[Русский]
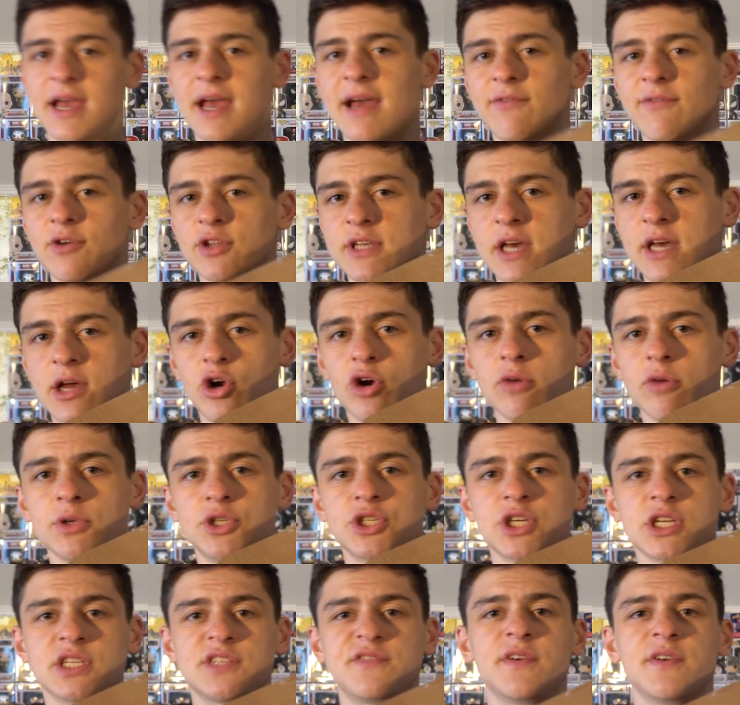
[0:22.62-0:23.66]
такая вот
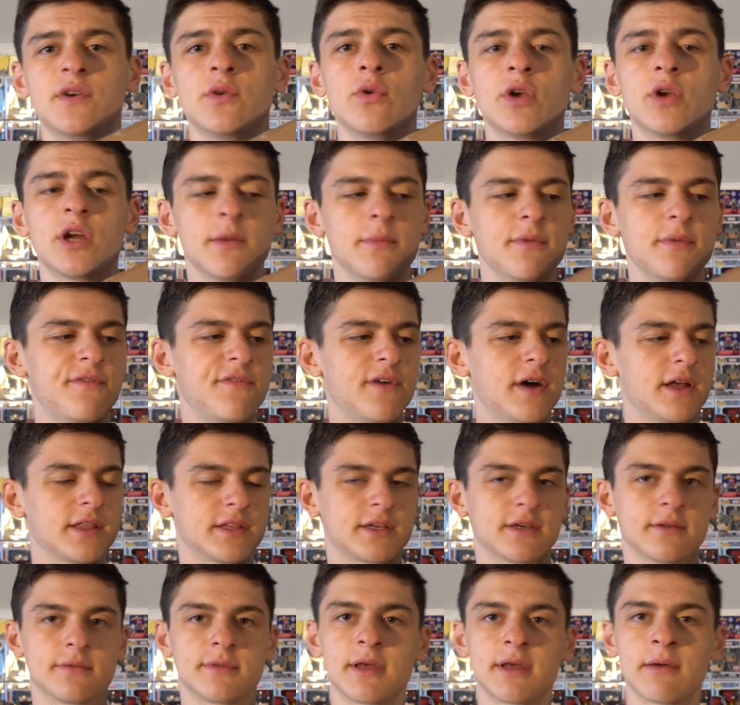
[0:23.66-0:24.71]
коробочка с фигурками
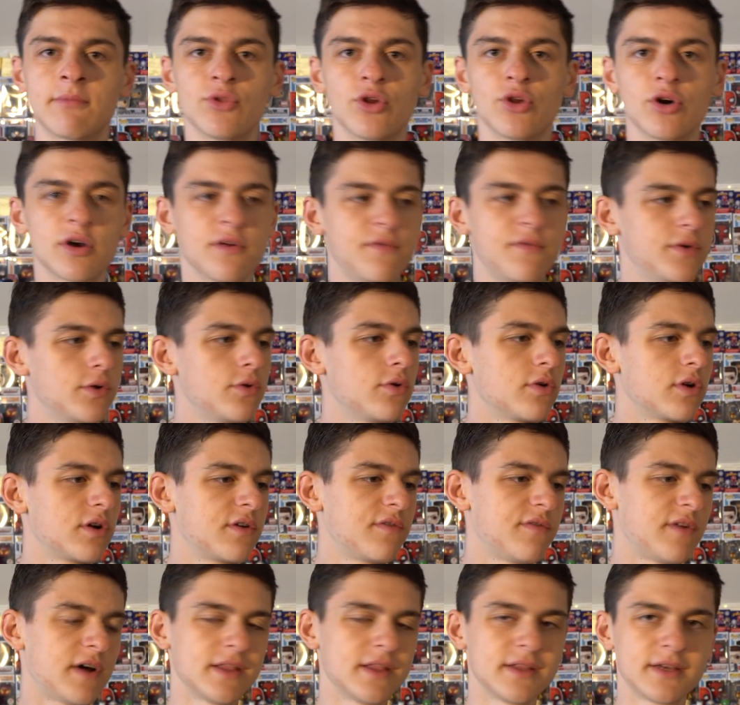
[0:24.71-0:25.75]
фанка. Там много
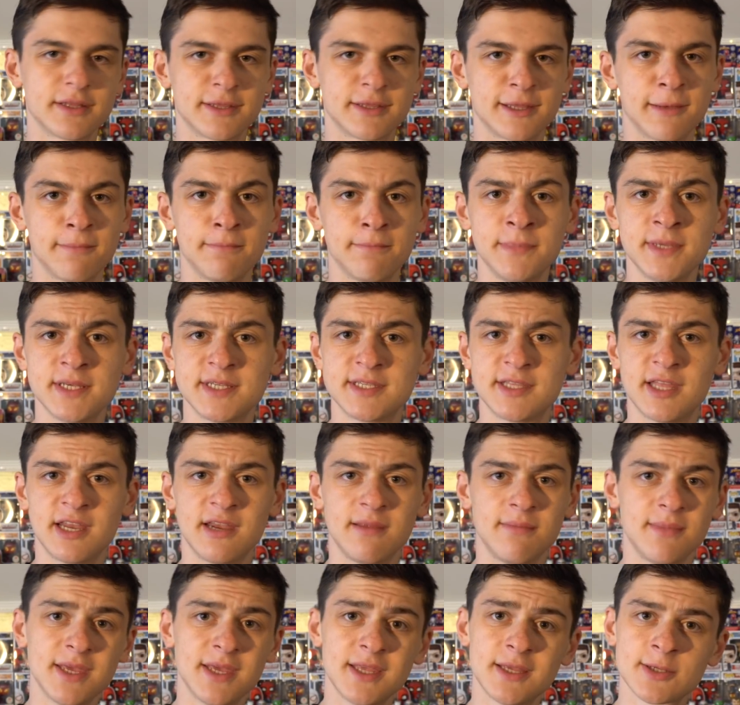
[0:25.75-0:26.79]
фигурок фанка, там
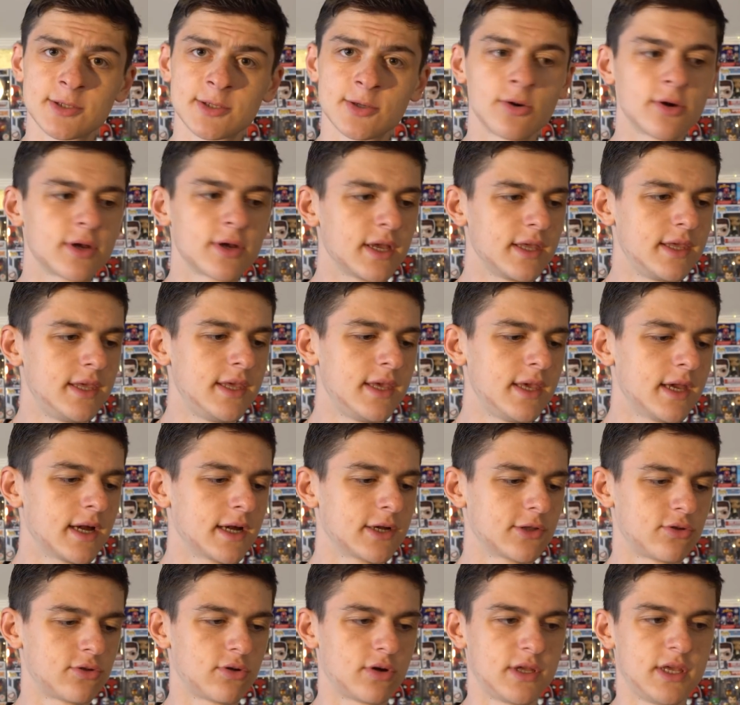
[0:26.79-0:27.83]
мистери минис кое-какие,
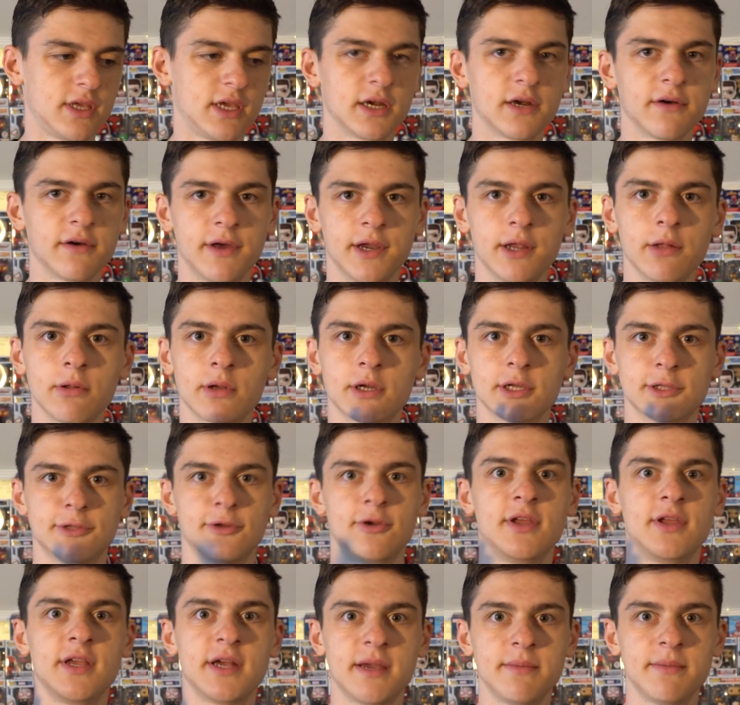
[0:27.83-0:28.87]
о которых я говорил,
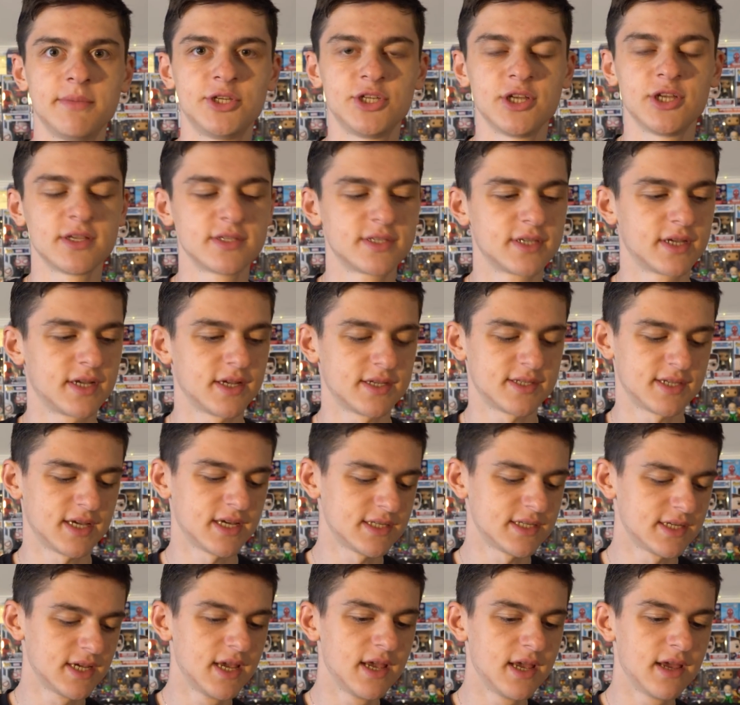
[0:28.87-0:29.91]
которые я обещал
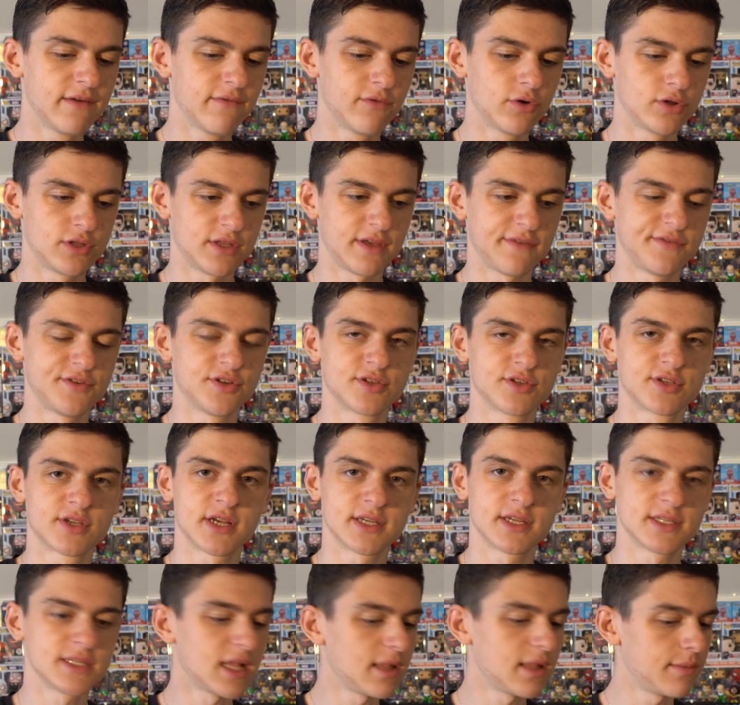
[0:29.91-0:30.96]
заказать. Вот, я все
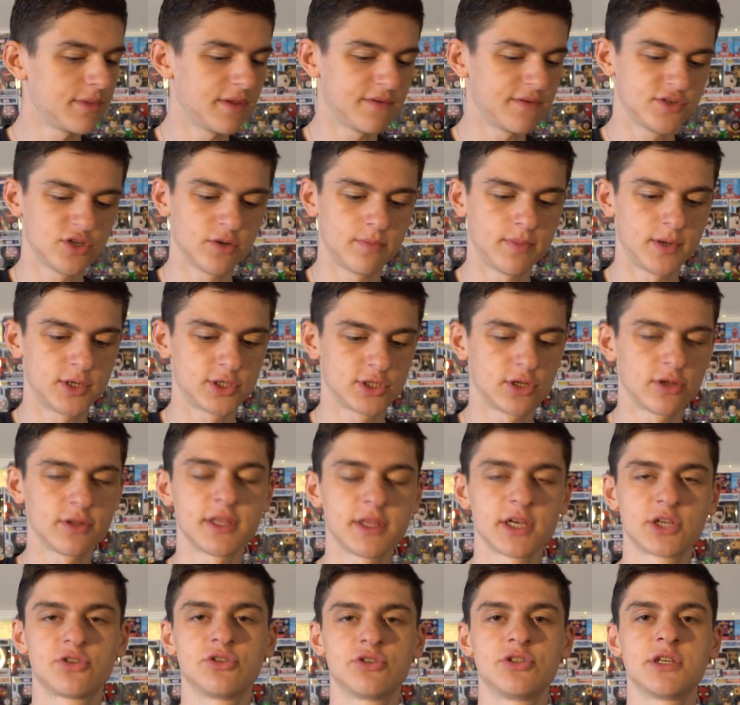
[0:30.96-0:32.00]
заказал, мне все
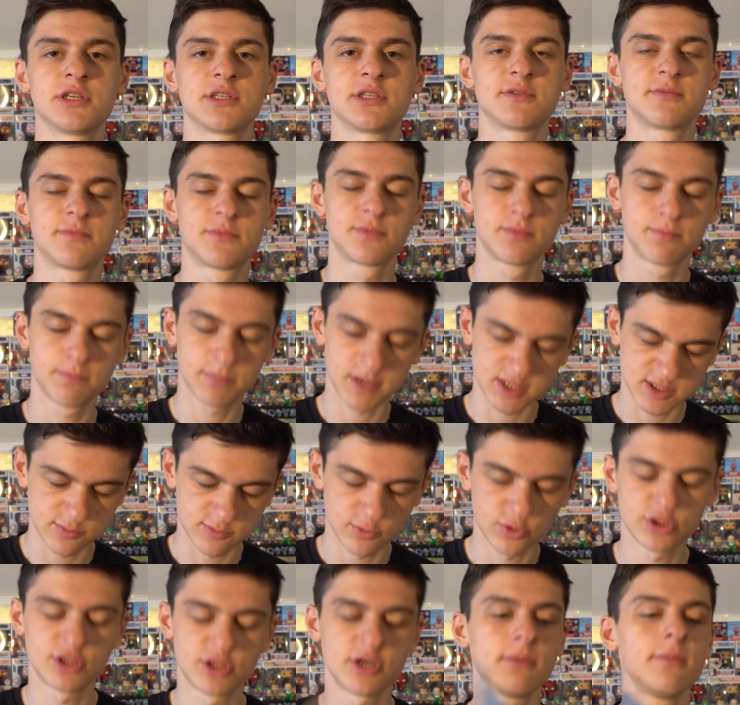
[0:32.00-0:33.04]
пришло, так что сейчас
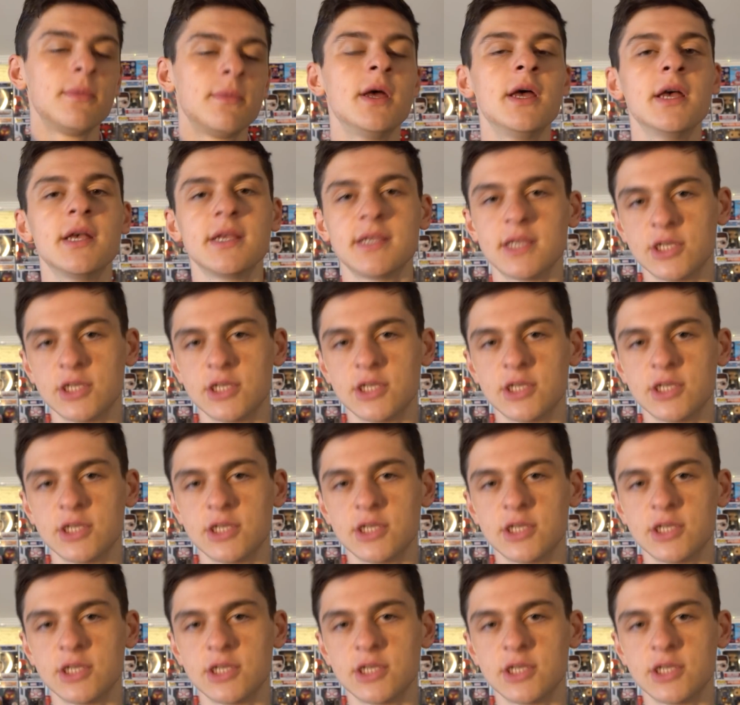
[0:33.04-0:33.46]
посмотрим.